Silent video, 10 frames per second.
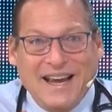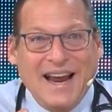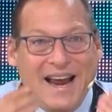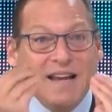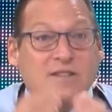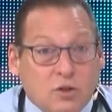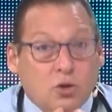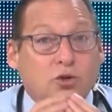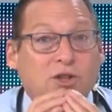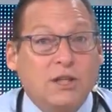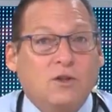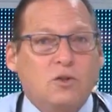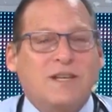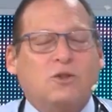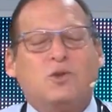que estos
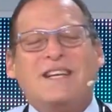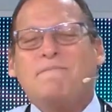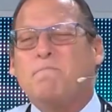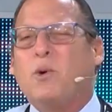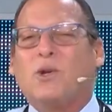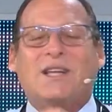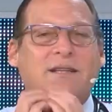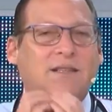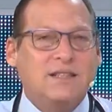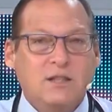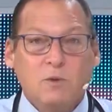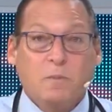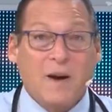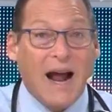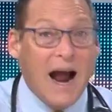síntomas son importantísimos
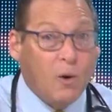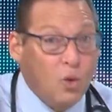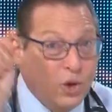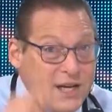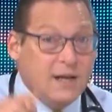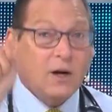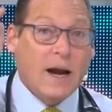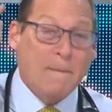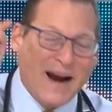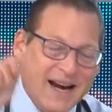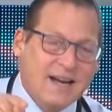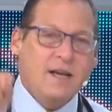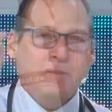para acudir de manera de